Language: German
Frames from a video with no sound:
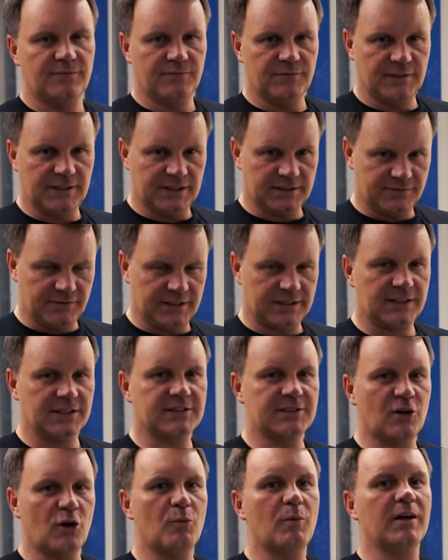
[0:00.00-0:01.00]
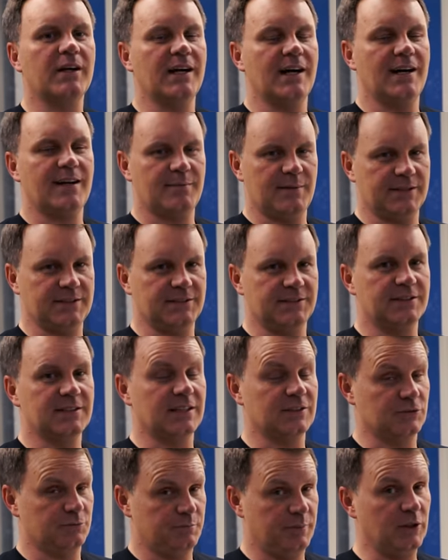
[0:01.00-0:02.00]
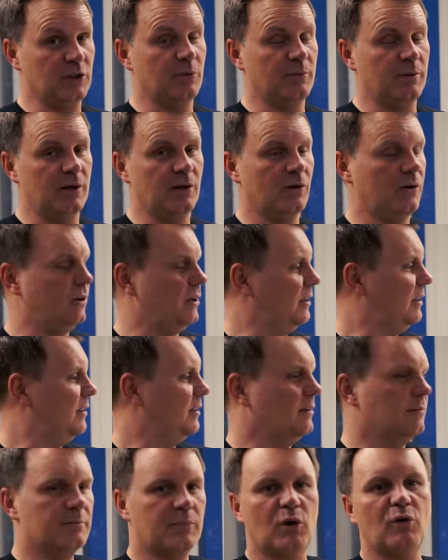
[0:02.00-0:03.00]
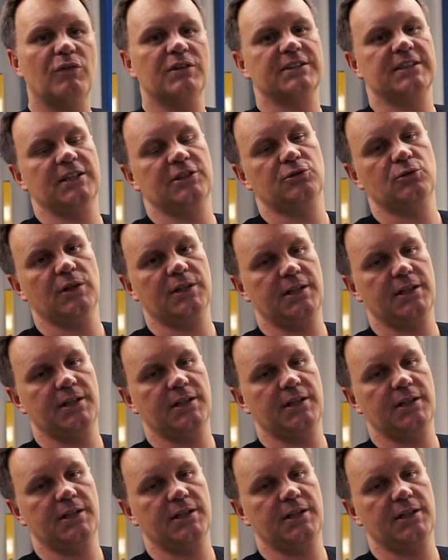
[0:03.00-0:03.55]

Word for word: wenn das wirklich sauber gearbeitet ist, also Picobello, brauchen wir es gar nicht zu